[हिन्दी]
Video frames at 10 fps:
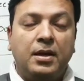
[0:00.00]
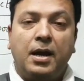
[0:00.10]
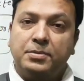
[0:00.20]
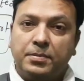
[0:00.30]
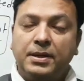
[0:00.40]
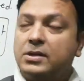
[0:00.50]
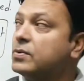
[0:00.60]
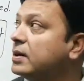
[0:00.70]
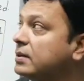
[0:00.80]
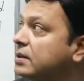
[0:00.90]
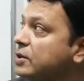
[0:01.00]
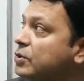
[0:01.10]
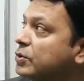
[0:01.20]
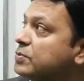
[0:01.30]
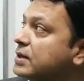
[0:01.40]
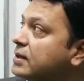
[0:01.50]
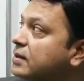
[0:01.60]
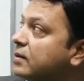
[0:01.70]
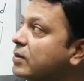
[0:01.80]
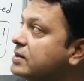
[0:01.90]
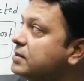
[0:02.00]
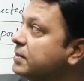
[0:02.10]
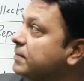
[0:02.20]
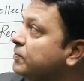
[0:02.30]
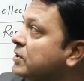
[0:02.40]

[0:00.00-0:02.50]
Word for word: आप सभी का स्वागत है यूट्यूब चैनल लॉ इजी में